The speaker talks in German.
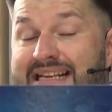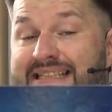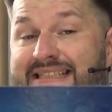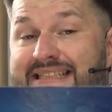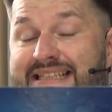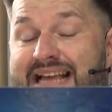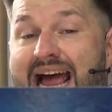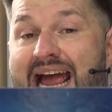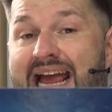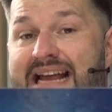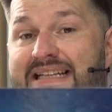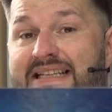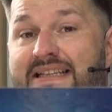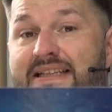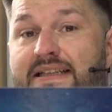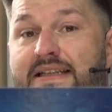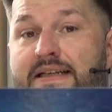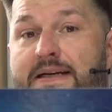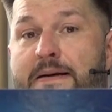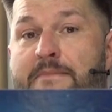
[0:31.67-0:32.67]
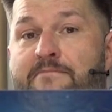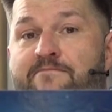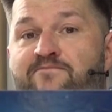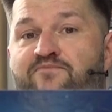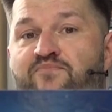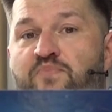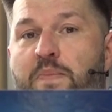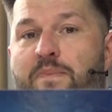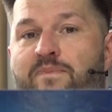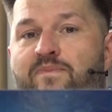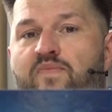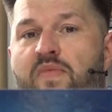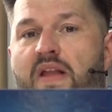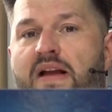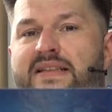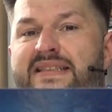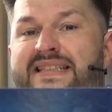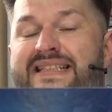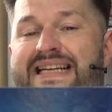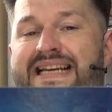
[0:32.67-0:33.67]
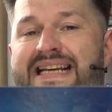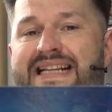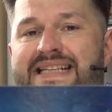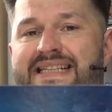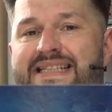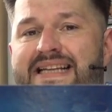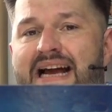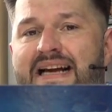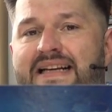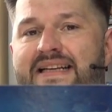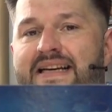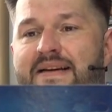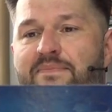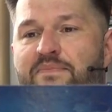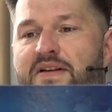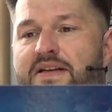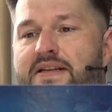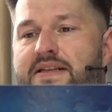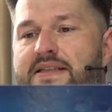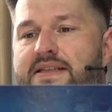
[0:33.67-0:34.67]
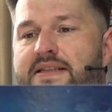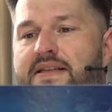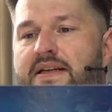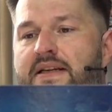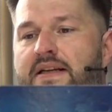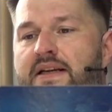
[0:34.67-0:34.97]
Seit ähm, Dienstag gibt es